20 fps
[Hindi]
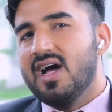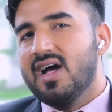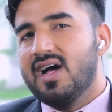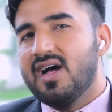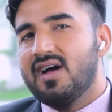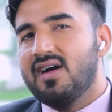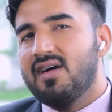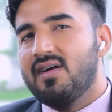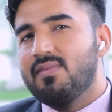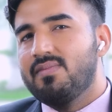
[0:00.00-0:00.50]

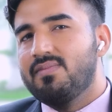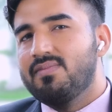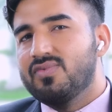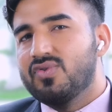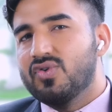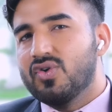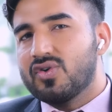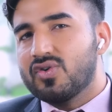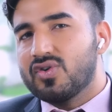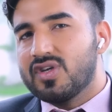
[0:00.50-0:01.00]

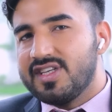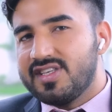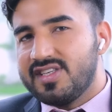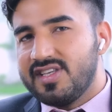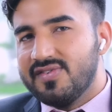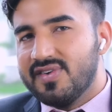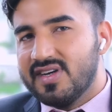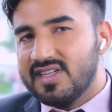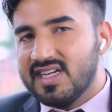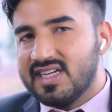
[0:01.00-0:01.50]
वो
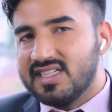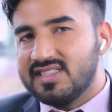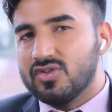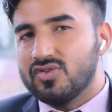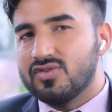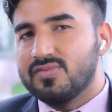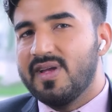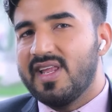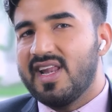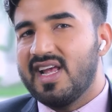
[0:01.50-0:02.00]
किसी वजह से
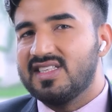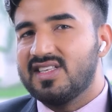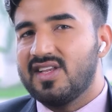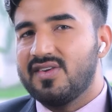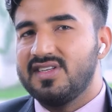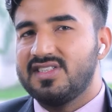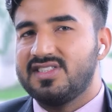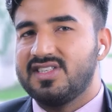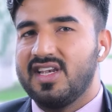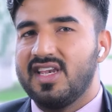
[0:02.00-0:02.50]
उसमें
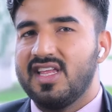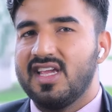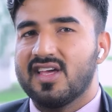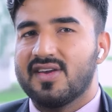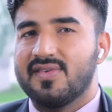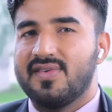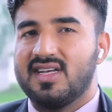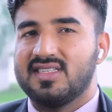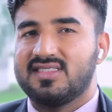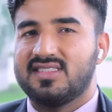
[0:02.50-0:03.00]
रिजर्वेशन नहीं
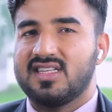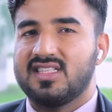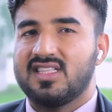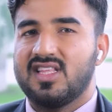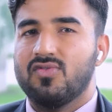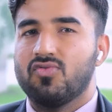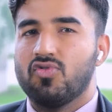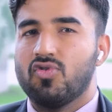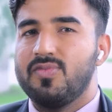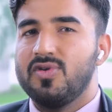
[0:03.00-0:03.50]
करवा
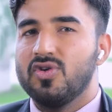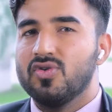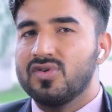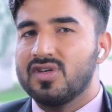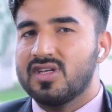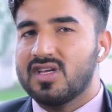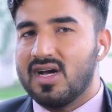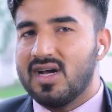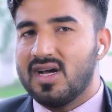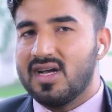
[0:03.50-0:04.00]
सकते वो भी
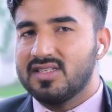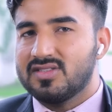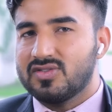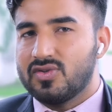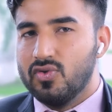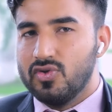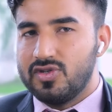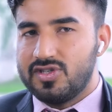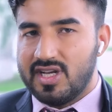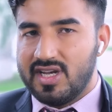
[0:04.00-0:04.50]
उनका
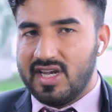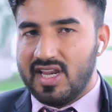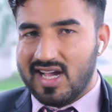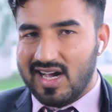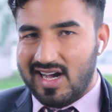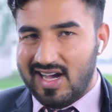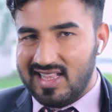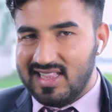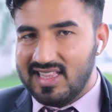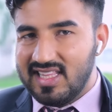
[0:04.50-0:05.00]
सलूशन
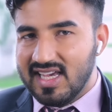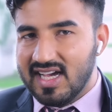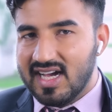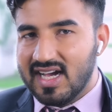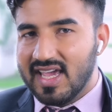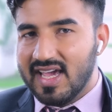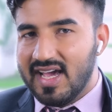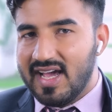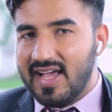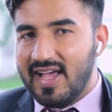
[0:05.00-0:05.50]
निकाल
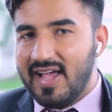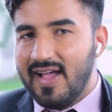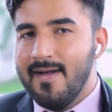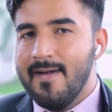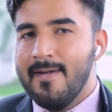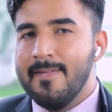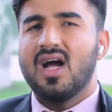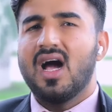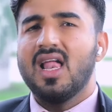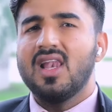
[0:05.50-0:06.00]
दिया गया है
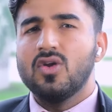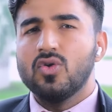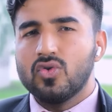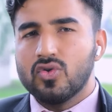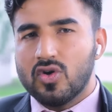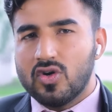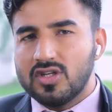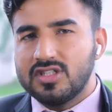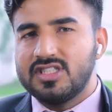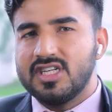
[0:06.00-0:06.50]

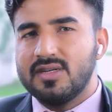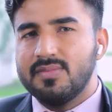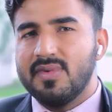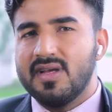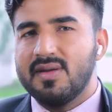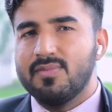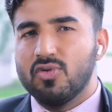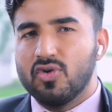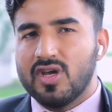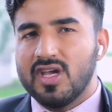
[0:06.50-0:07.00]
अलनूर ऑर्चर्ड
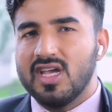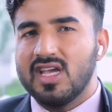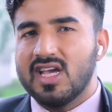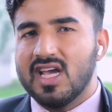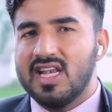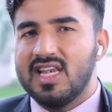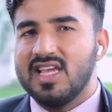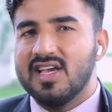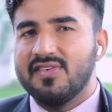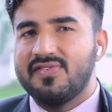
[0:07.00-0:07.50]
में बुकिंग
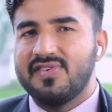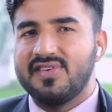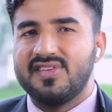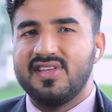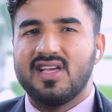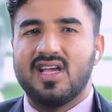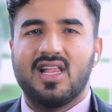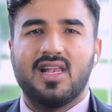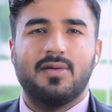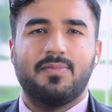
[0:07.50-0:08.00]
के लिए
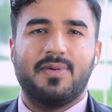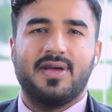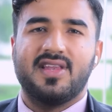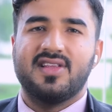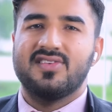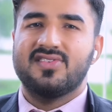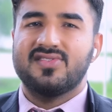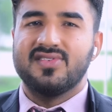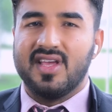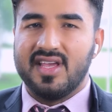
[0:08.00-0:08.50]
फ़िज़िकल
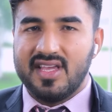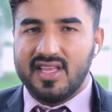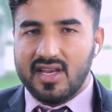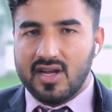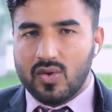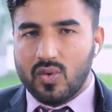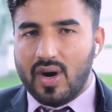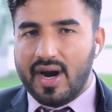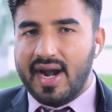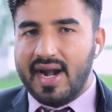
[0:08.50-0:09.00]
अपेयरेंस नहीं
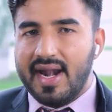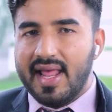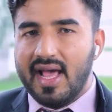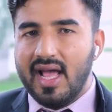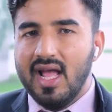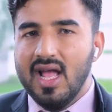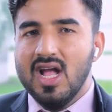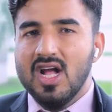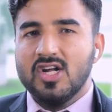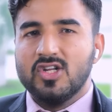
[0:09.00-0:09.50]
रिक्वायर्ड
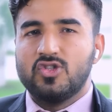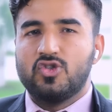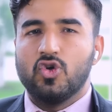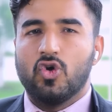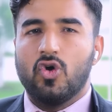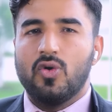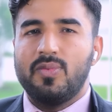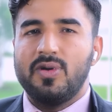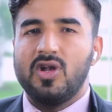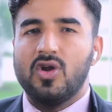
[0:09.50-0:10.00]
है
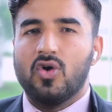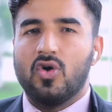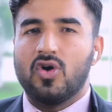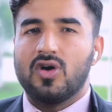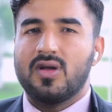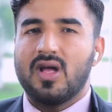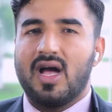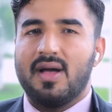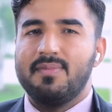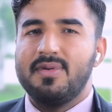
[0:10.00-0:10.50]
जो भी
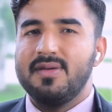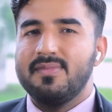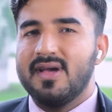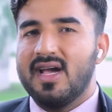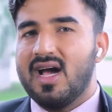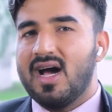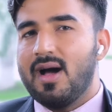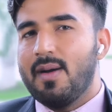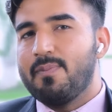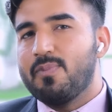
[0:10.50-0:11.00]
लोग अभी
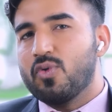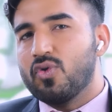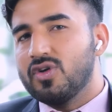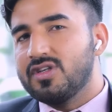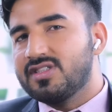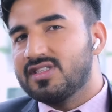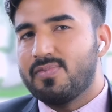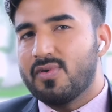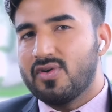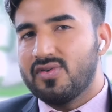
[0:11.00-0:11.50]
मैं आपको
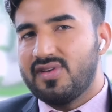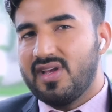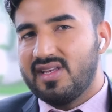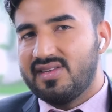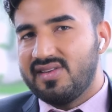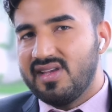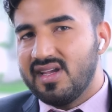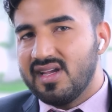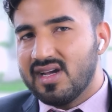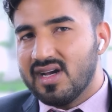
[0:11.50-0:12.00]
इस
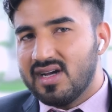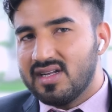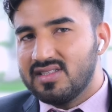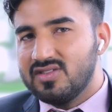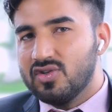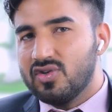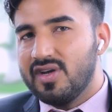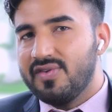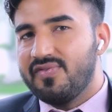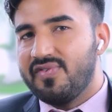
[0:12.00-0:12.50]
प्रोसेसिंग का
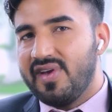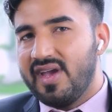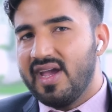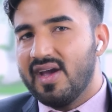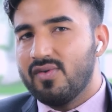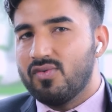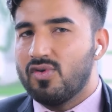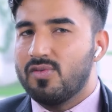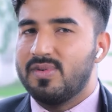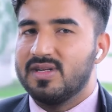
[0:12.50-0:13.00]
जो वे
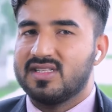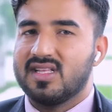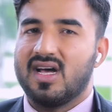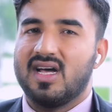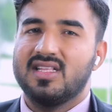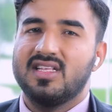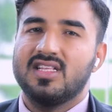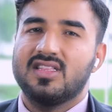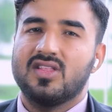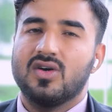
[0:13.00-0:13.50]
है वो
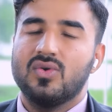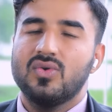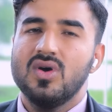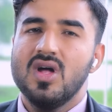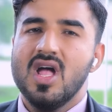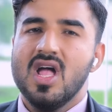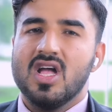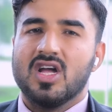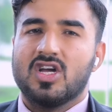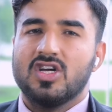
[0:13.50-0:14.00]
बता देता हूँ
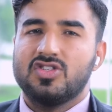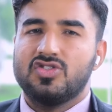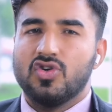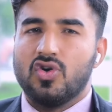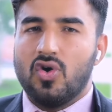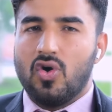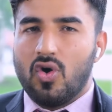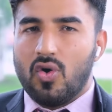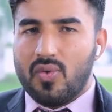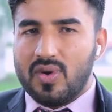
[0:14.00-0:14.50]
कि
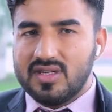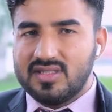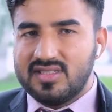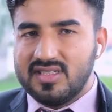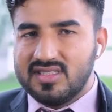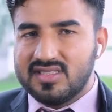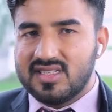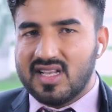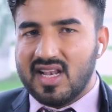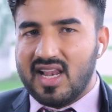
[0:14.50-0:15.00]
जो
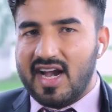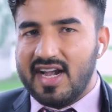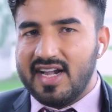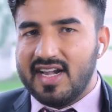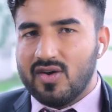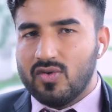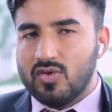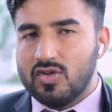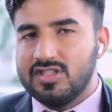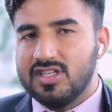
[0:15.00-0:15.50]
ओवरसीज़
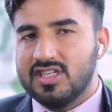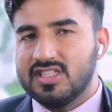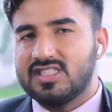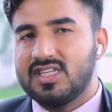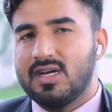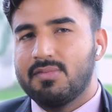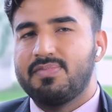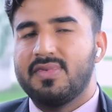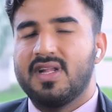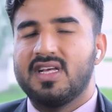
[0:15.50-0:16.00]
क्लाइंट है वो
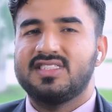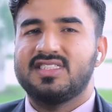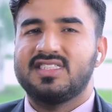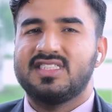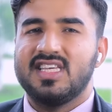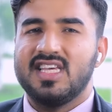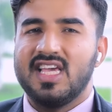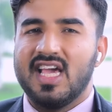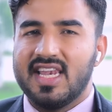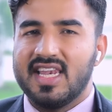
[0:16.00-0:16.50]
जस्ट अपना
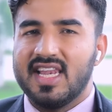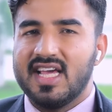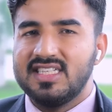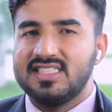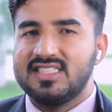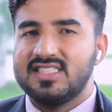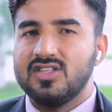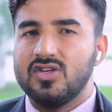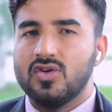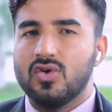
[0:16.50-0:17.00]
सी एन आई
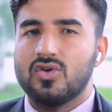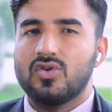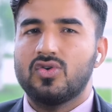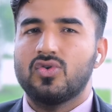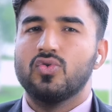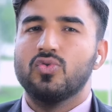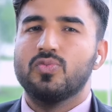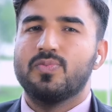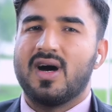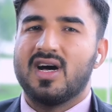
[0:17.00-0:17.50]
सी और
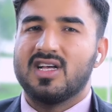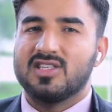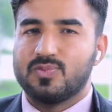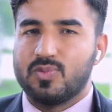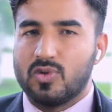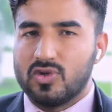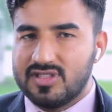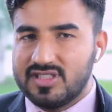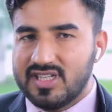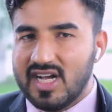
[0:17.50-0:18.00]
टू
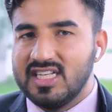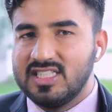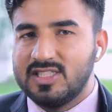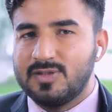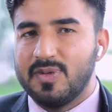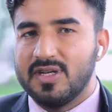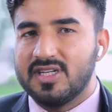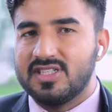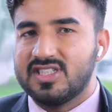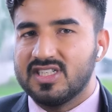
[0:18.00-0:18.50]
पासपोर्ट
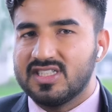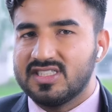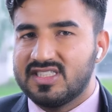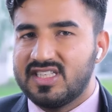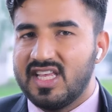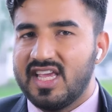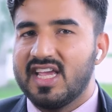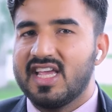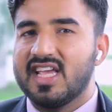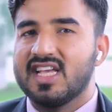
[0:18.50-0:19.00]
साइज़ पिक्चर्स
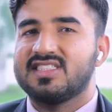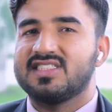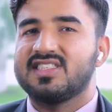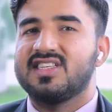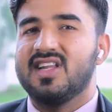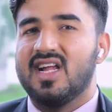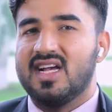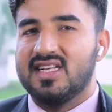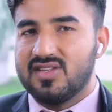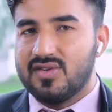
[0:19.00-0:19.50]
दे के
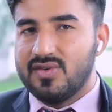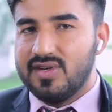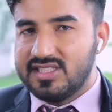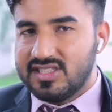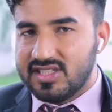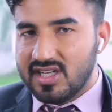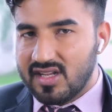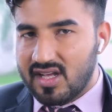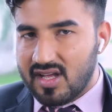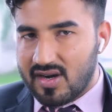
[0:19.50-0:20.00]
इसकी
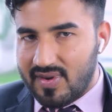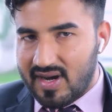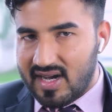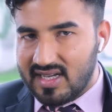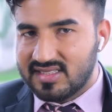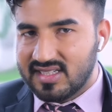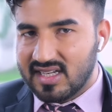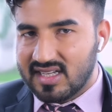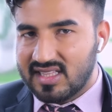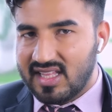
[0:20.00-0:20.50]
रिजर्वेशन
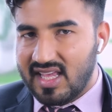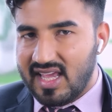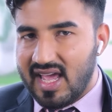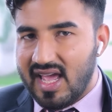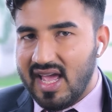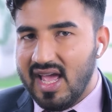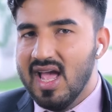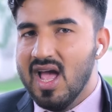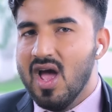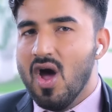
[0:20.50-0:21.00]
करवा सकते
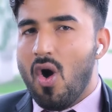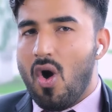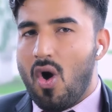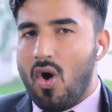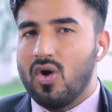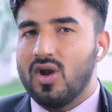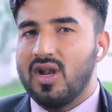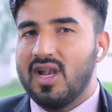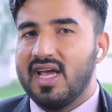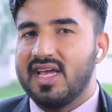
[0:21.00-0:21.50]
हैं
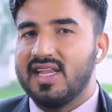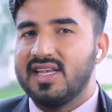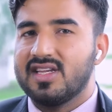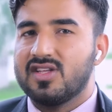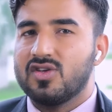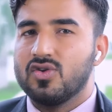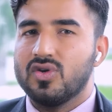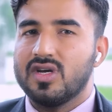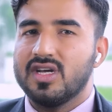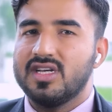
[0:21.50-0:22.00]
ऑनलाइन
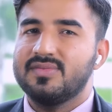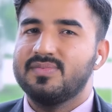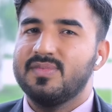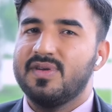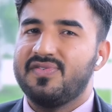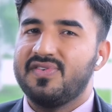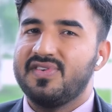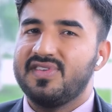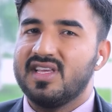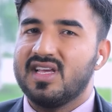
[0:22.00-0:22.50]
क्योंकि
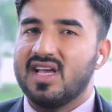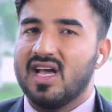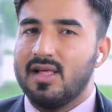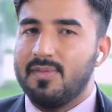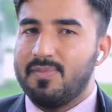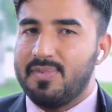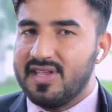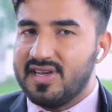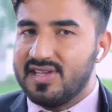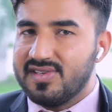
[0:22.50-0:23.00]
इसमें
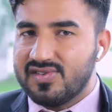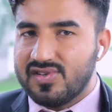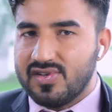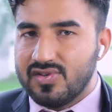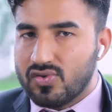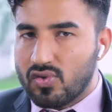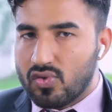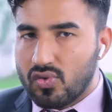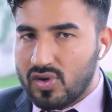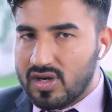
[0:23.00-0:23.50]
फ़िज़िकल अपेयरेंस
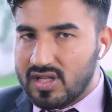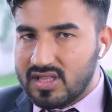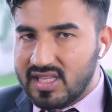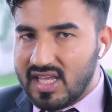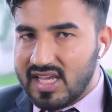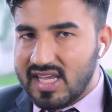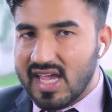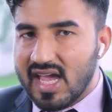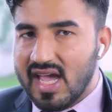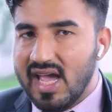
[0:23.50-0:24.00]
की ज़रूरत
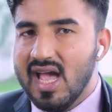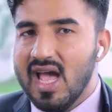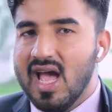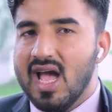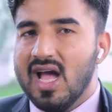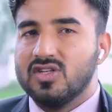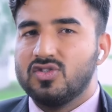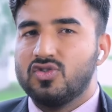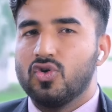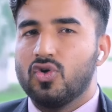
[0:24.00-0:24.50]
नहीं है
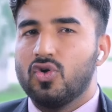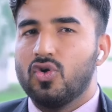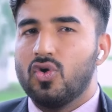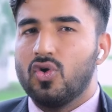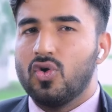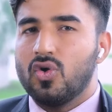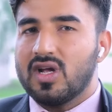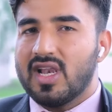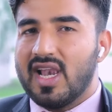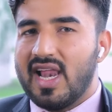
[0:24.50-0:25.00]

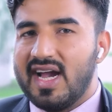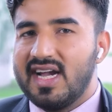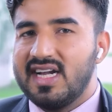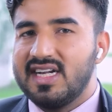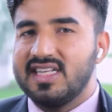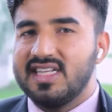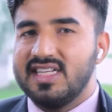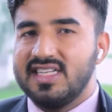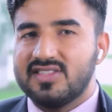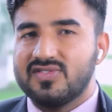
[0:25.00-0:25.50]
जो
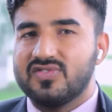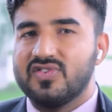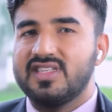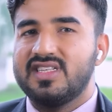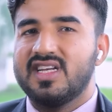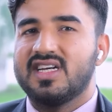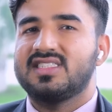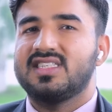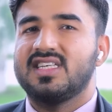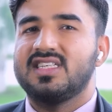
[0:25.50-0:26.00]
क्लाइंट इस
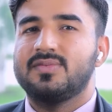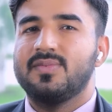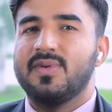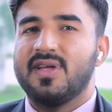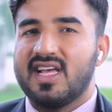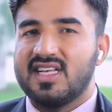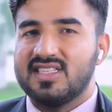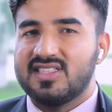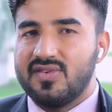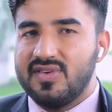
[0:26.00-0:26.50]
वजह से
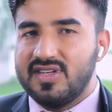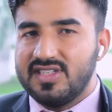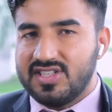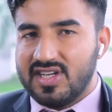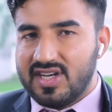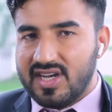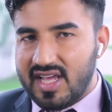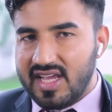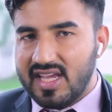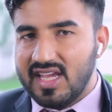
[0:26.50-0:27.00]
इसमें
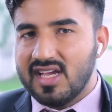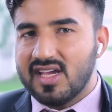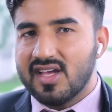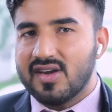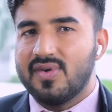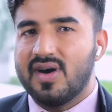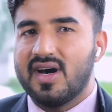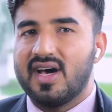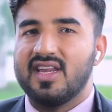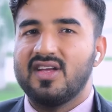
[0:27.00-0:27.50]
रिजर्वेशन नहीं
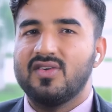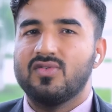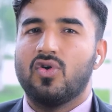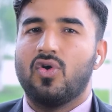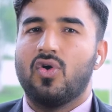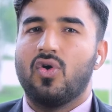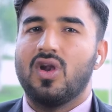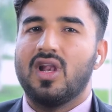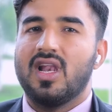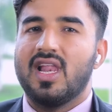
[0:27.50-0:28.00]
करवा रहे
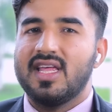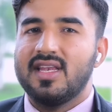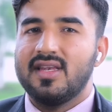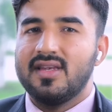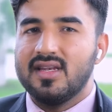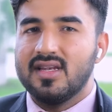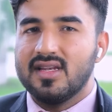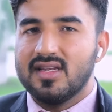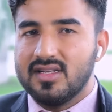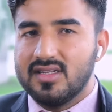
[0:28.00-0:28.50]
वो
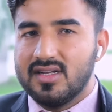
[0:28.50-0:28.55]
ऑनलाइन